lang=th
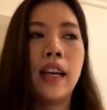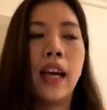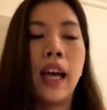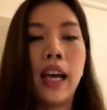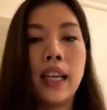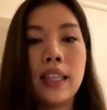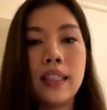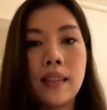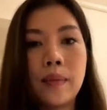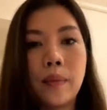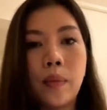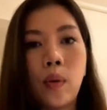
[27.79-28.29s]

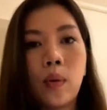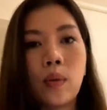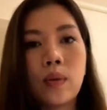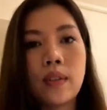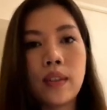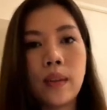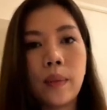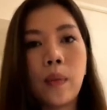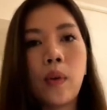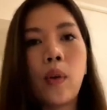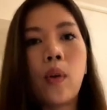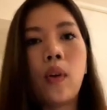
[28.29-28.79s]
ห้าสิบหก
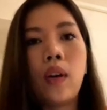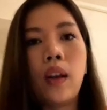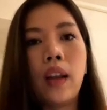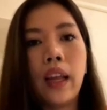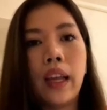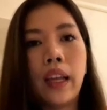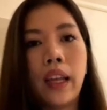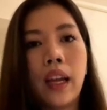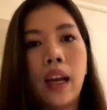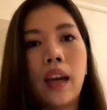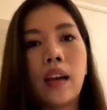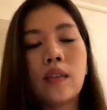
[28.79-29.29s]
สิบคนอะ
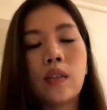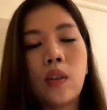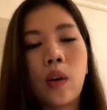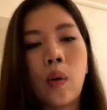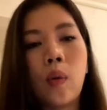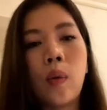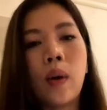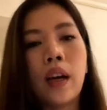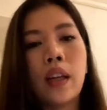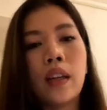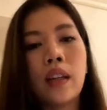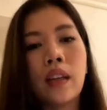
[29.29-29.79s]
ไรอย่างเงี้ยค่ะ ต่อ
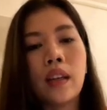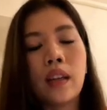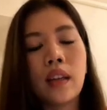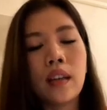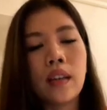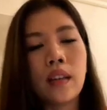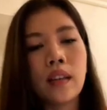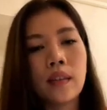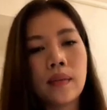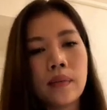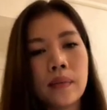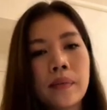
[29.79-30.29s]
วัน
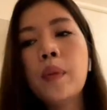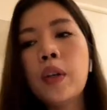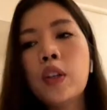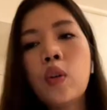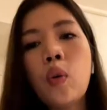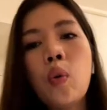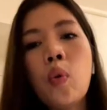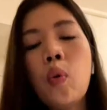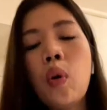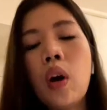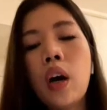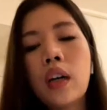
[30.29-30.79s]
คือไม่
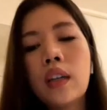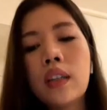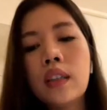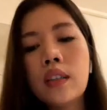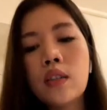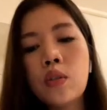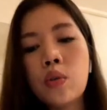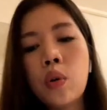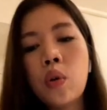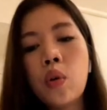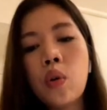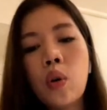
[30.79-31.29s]
ต้องห่วงคื
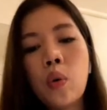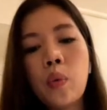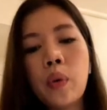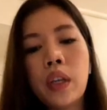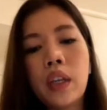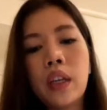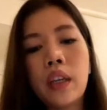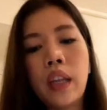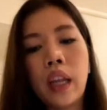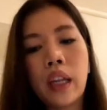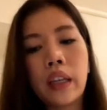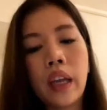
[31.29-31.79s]
อช่วงโควิ
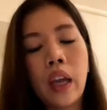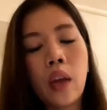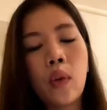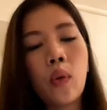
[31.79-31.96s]
ดเด็ก